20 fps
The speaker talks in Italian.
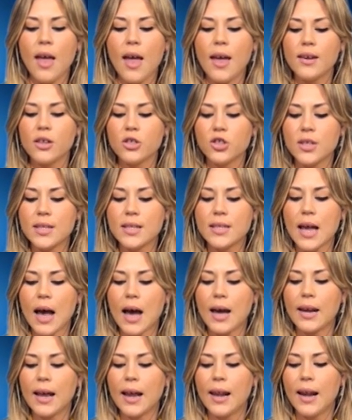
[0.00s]
è
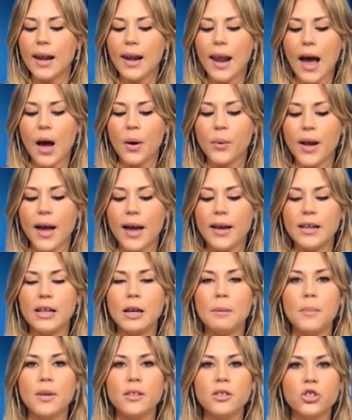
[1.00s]
necessaria la laurea
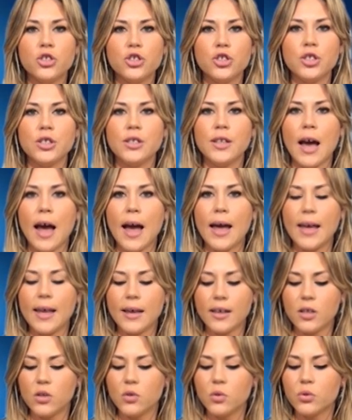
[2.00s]
in medicina
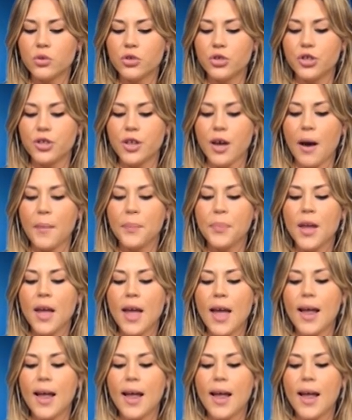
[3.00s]
e chirurgia